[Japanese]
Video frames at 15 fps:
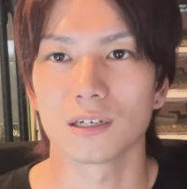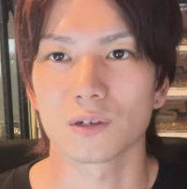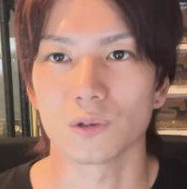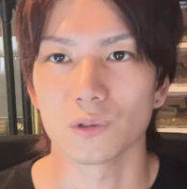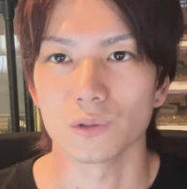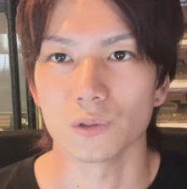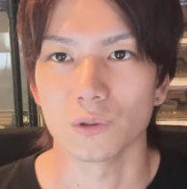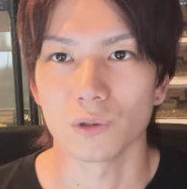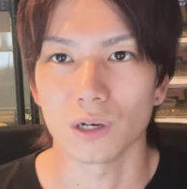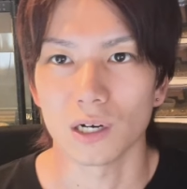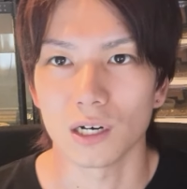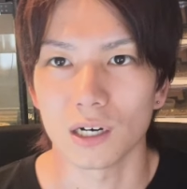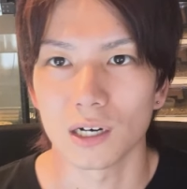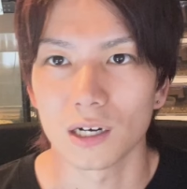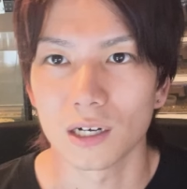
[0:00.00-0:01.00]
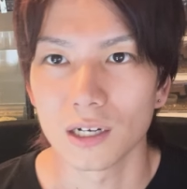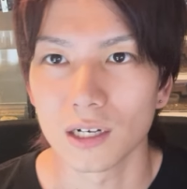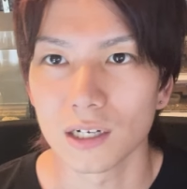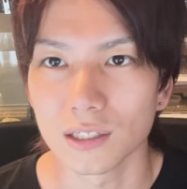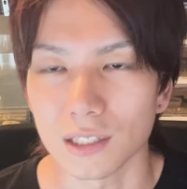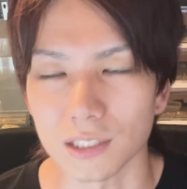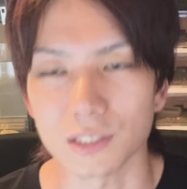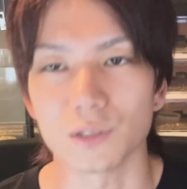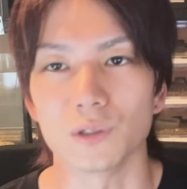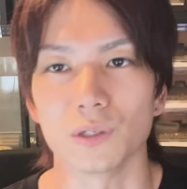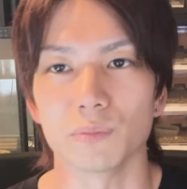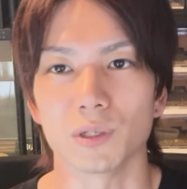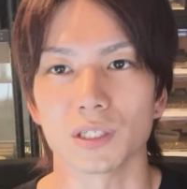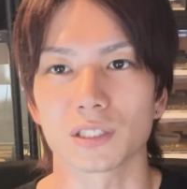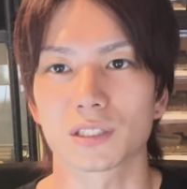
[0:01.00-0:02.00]
この動画出しており
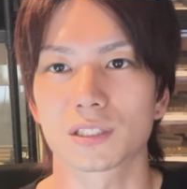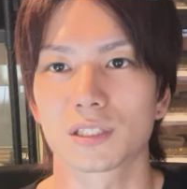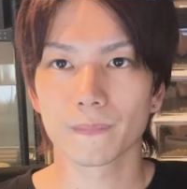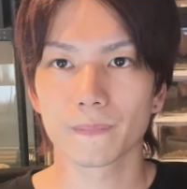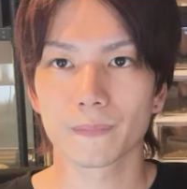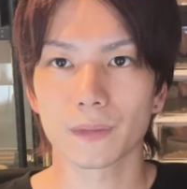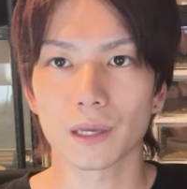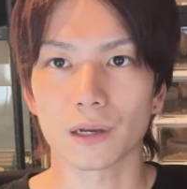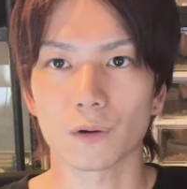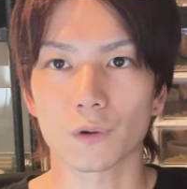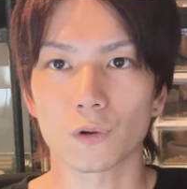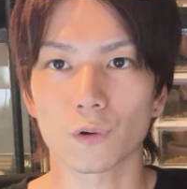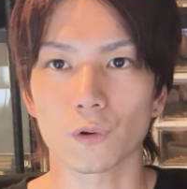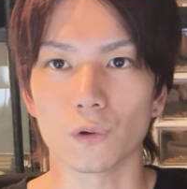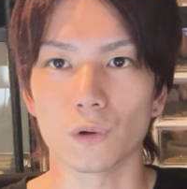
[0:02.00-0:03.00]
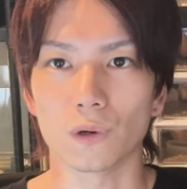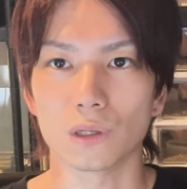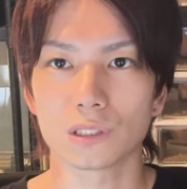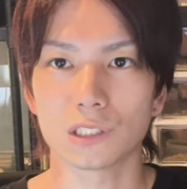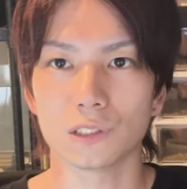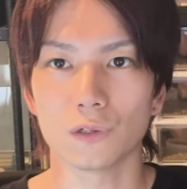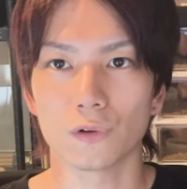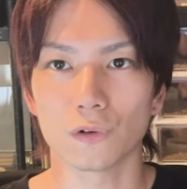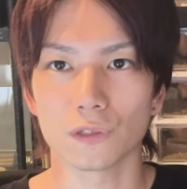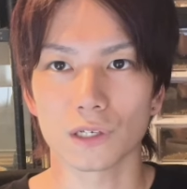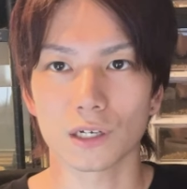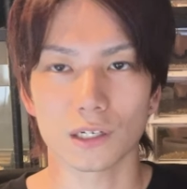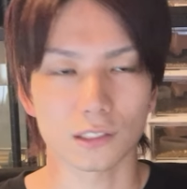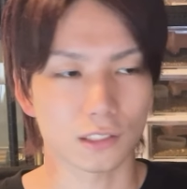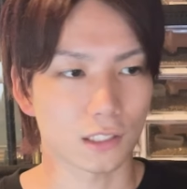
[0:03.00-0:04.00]
ますでこの子の治療に
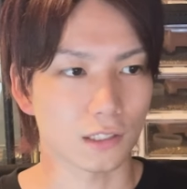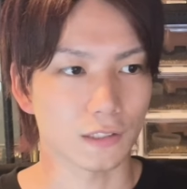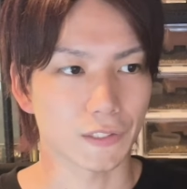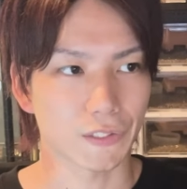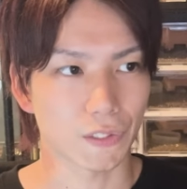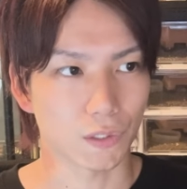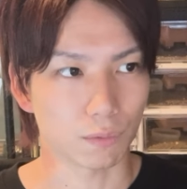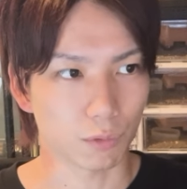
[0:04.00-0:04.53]
関してなんですけど